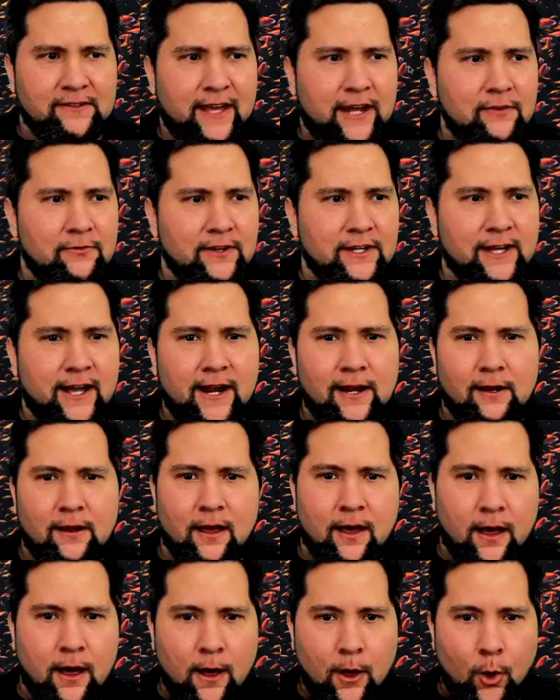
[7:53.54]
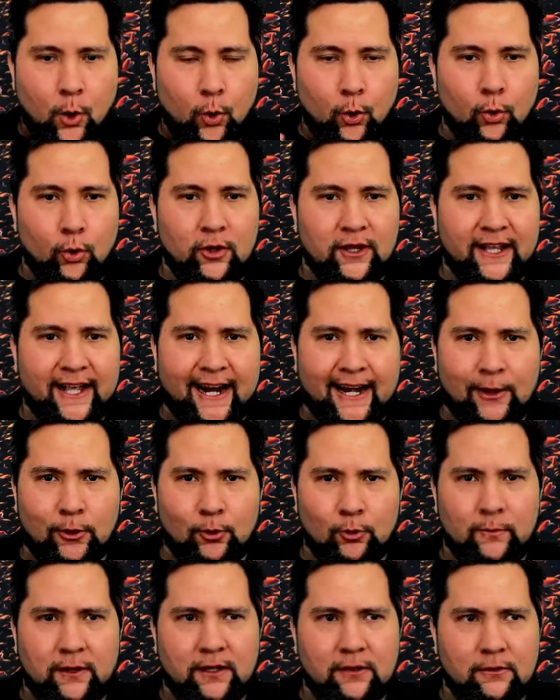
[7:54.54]
al final, un
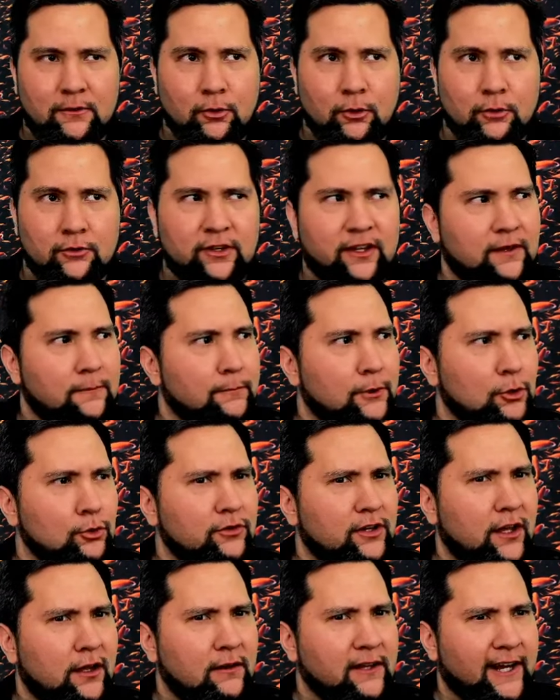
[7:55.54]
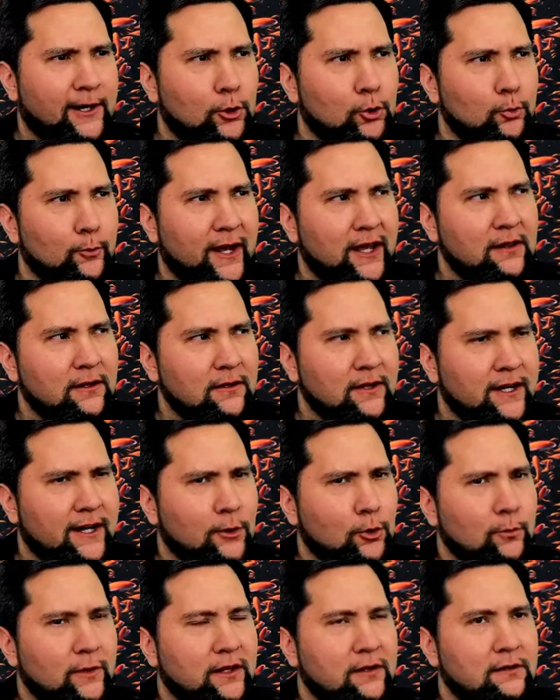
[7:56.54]
cardumen, o se pronuncia cardumen,
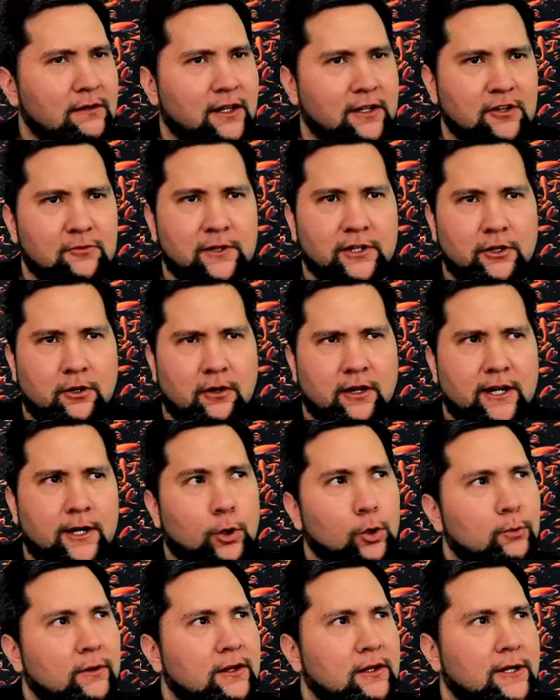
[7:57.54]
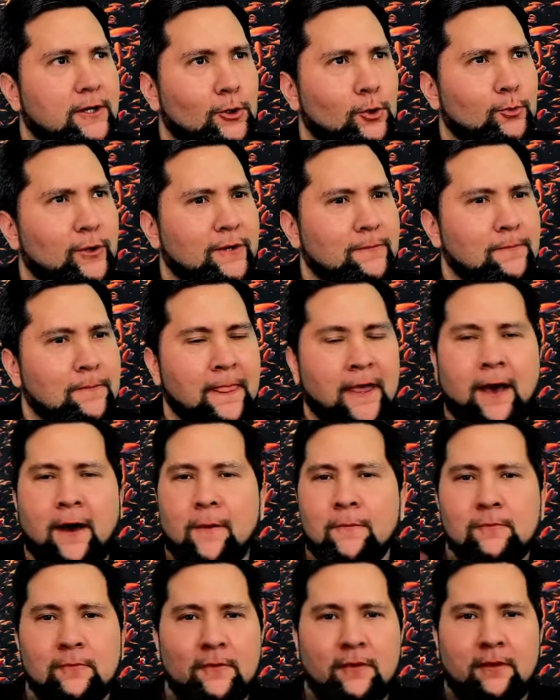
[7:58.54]
cardumen en español, cardumen, cardumen,
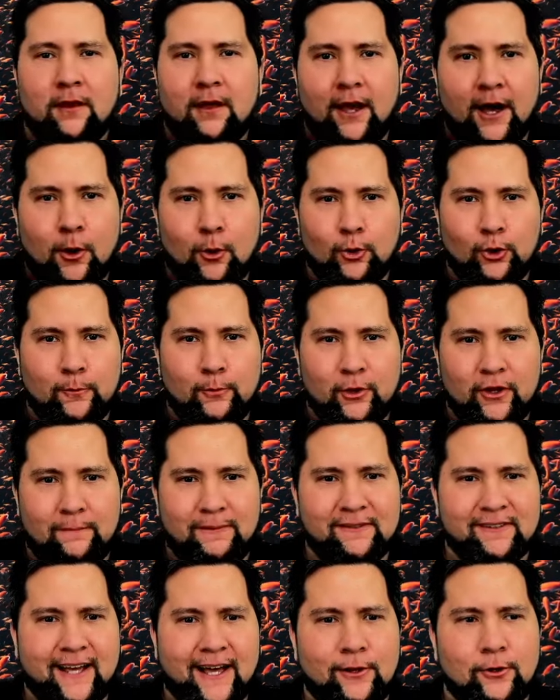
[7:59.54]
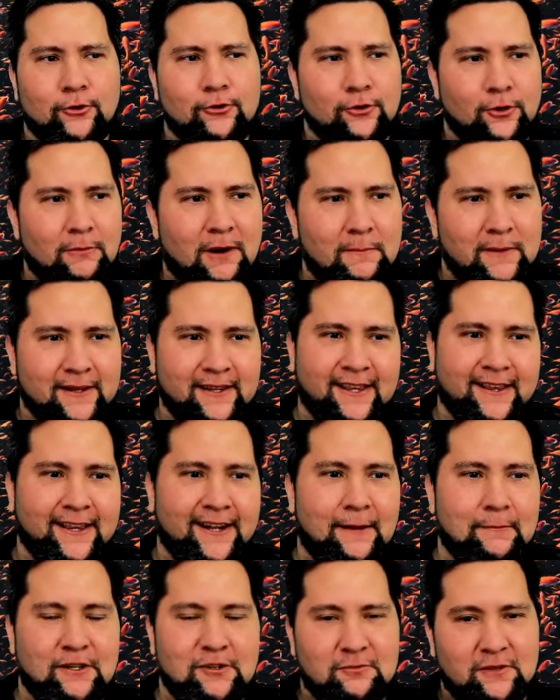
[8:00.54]
a un grupo de pescados normalmente de la
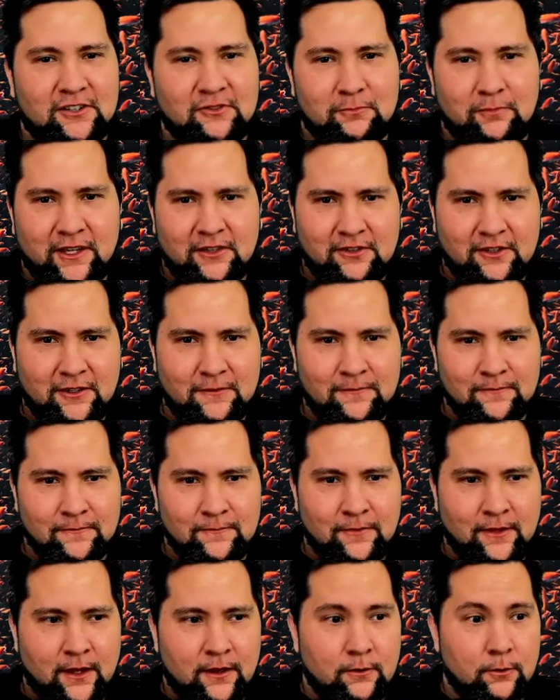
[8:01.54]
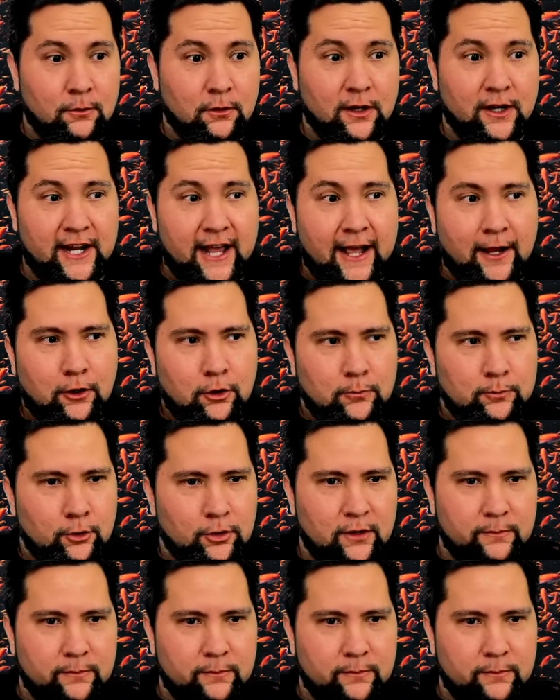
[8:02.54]
misma especie, un gran grupo de